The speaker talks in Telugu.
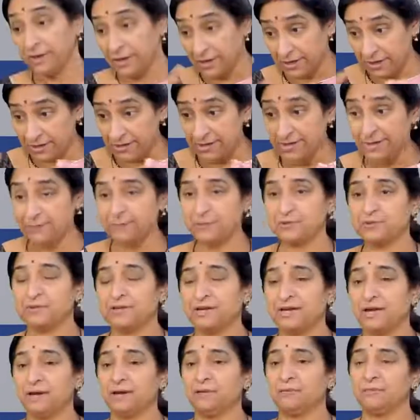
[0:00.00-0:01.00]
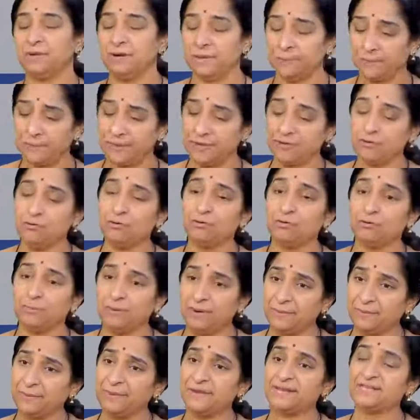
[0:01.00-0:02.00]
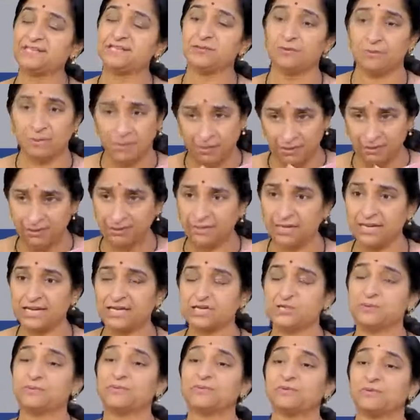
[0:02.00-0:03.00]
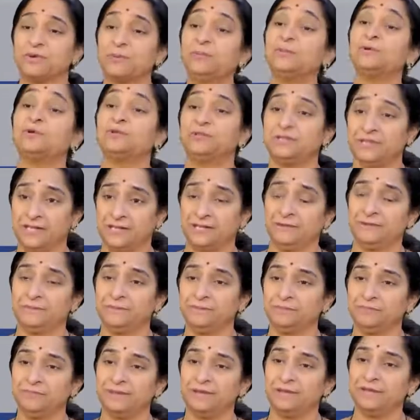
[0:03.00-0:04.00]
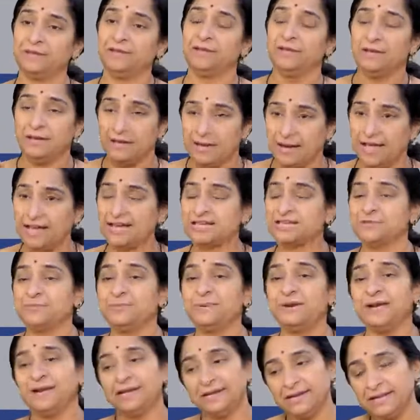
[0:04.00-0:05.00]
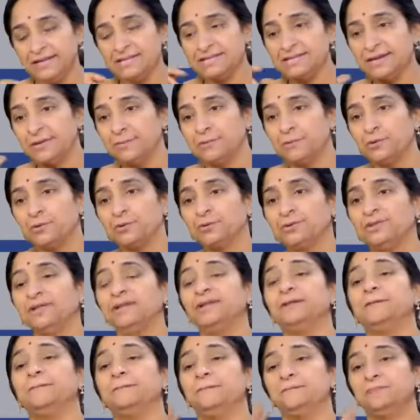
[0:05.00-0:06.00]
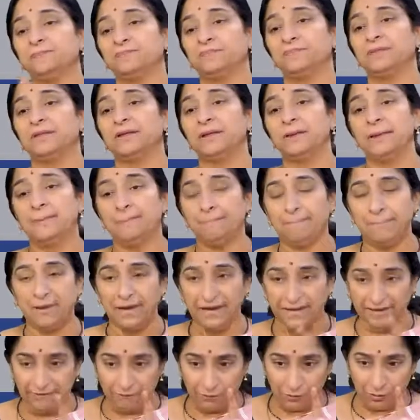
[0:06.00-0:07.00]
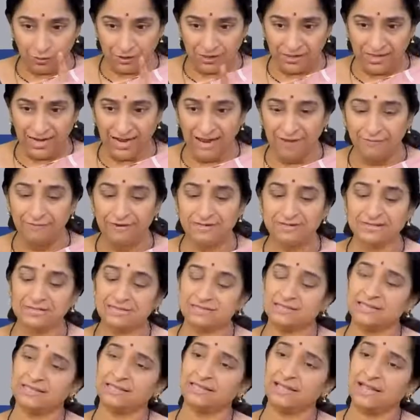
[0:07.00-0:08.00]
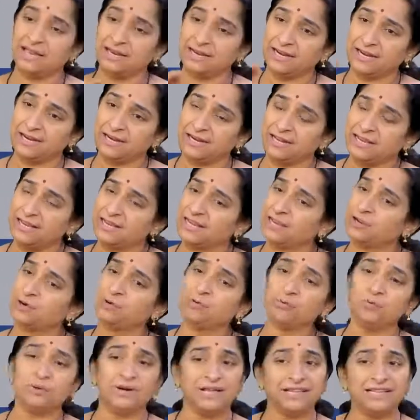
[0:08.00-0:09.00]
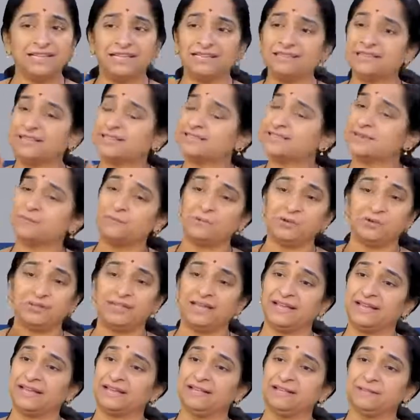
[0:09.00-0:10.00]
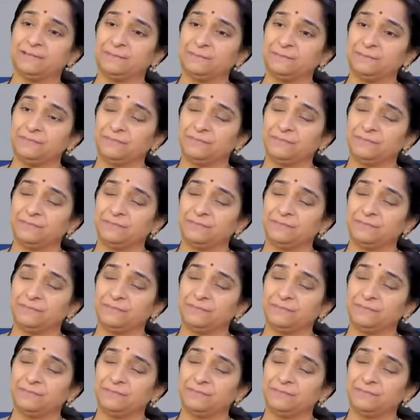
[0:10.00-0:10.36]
మరిన్ని పుస్తకాలు మన పెన్నులు మన పెన్సిల్ అదంతా లక్ష్మి సమృద్ధి లక్ష్మి అంటే సమృద్ధి మనకి ఒకటి కావాల్సి వస్తే దానికంటే ఎక్కువ ఉండేదంతా సమృద్ధే కదా